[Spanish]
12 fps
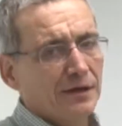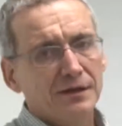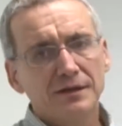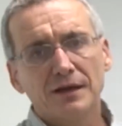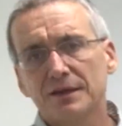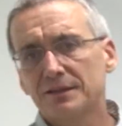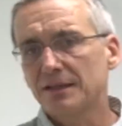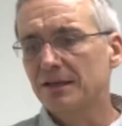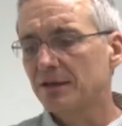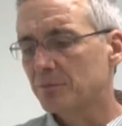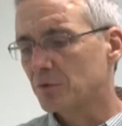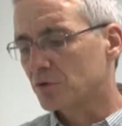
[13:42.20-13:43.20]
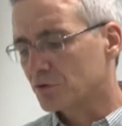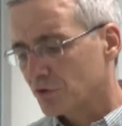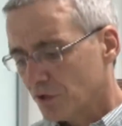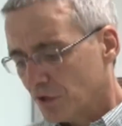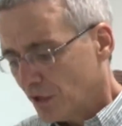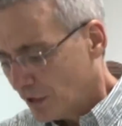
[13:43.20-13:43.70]
Y ahí tenemos
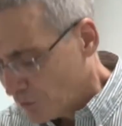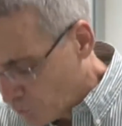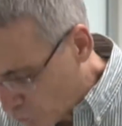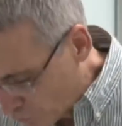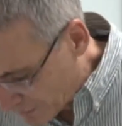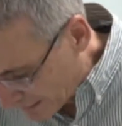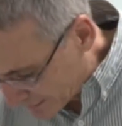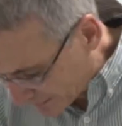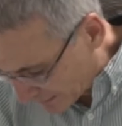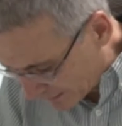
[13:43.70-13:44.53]
un delta,